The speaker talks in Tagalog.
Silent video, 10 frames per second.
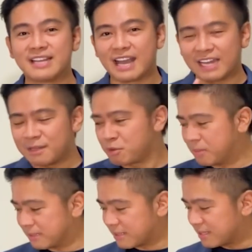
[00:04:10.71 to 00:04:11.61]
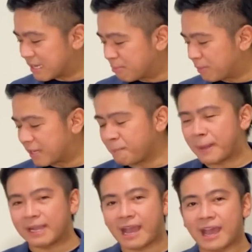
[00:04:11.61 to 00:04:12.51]
Alam mo ba sa simpleng
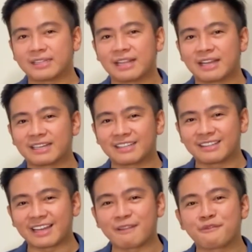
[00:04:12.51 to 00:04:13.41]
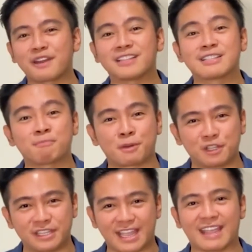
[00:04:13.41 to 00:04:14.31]
pag-a-add lang ng 3 friends
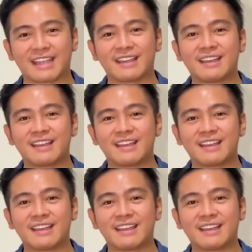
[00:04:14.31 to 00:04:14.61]
per day,